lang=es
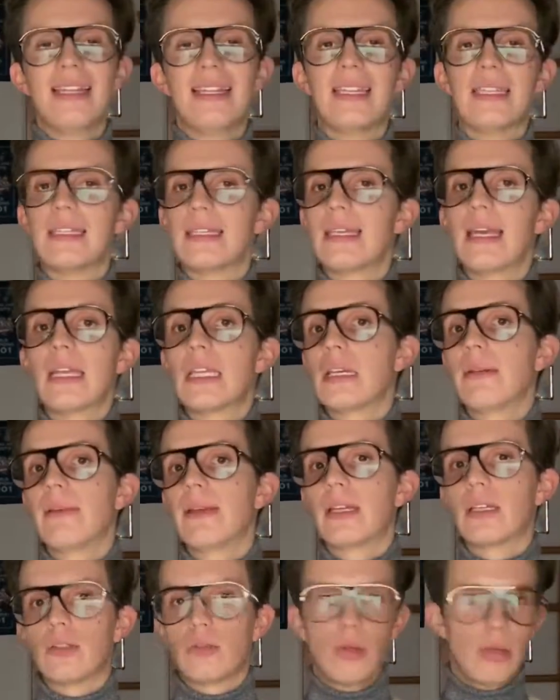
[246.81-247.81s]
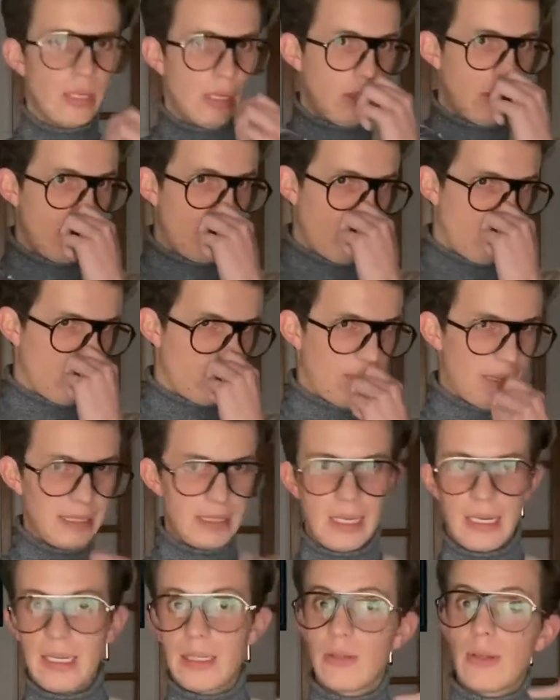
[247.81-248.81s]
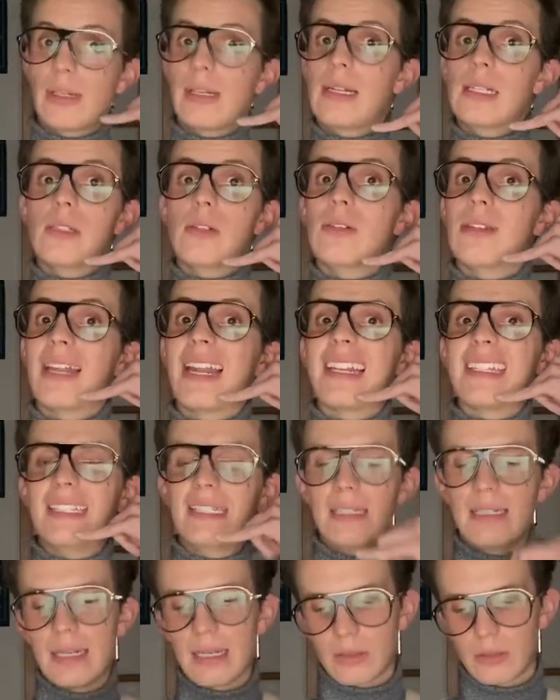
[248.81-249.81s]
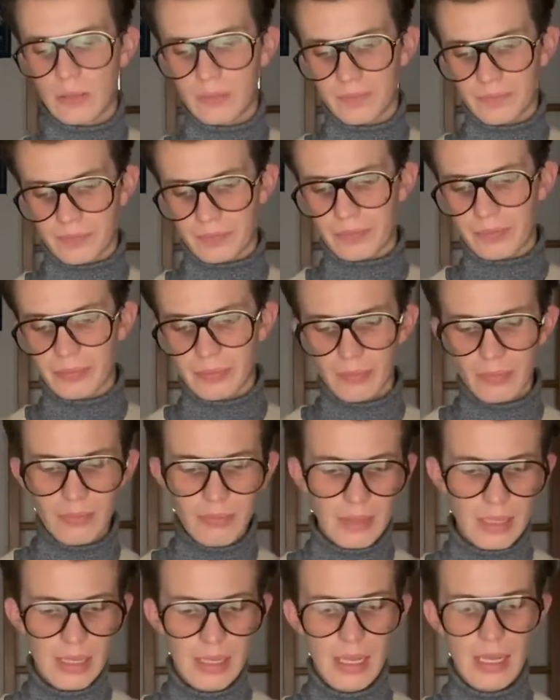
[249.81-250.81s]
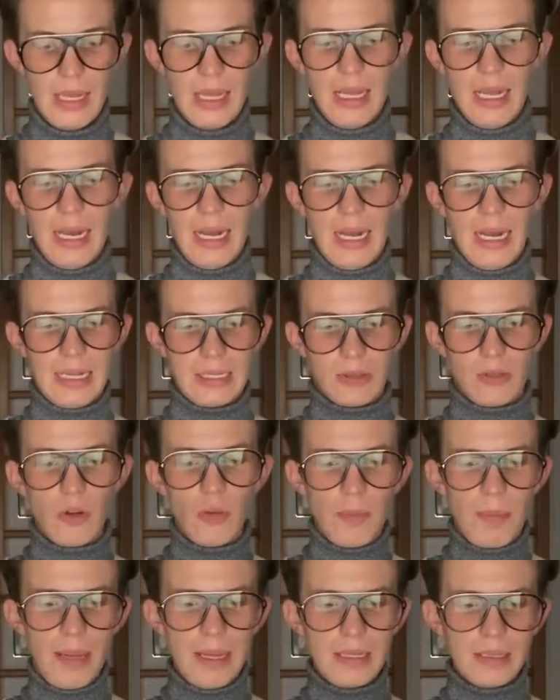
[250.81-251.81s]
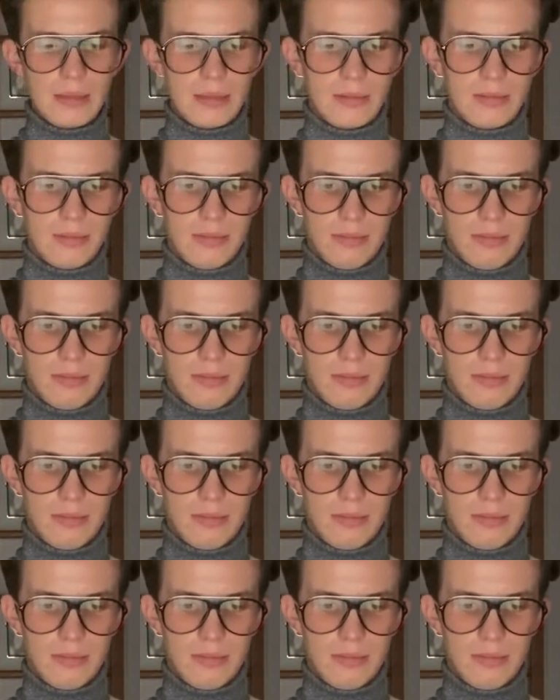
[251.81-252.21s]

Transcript: ni siquiera saben que estoy en audífonos, parece que estoy en el celular así directo. Las copas